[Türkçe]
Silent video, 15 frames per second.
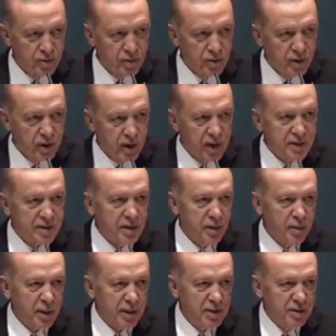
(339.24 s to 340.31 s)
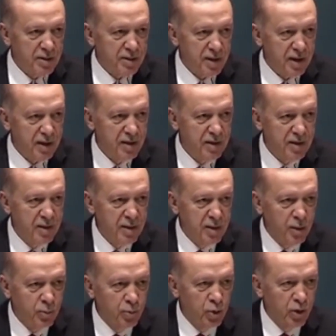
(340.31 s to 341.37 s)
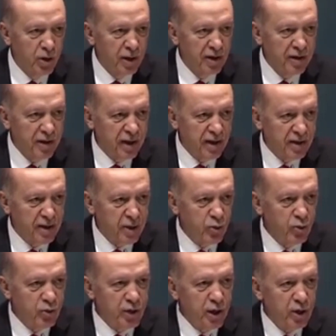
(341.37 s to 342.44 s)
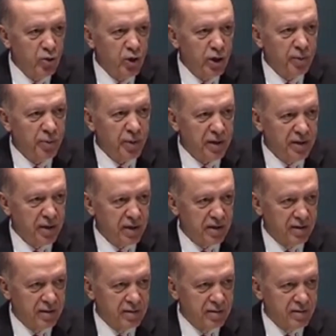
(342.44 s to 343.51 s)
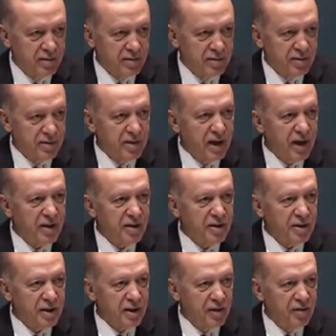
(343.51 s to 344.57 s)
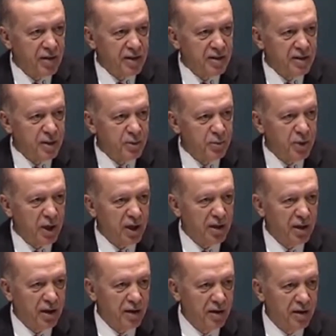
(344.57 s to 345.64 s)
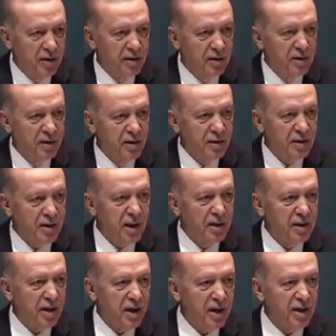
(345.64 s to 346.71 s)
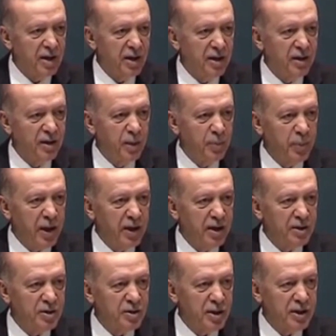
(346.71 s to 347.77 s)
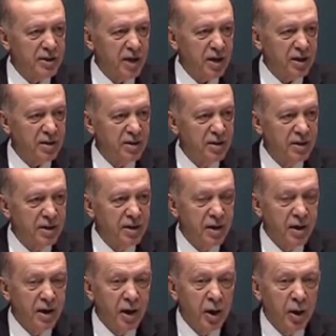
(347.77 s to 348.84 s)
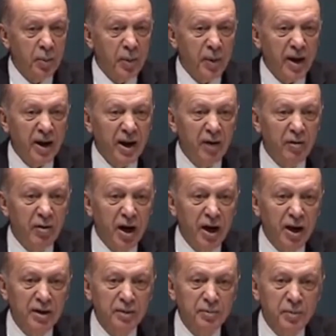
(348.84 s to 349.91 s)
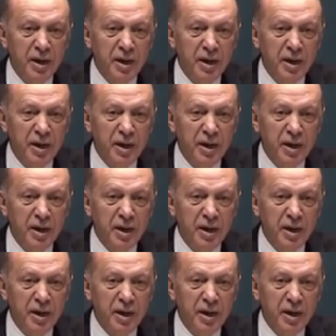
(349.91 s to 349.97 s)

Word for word: Aslına bakılırsa bunların derdi ülkeyi yönetmek değil. Sadece devletin imkanlarını kendi aralarında paylaştıracak paravan bir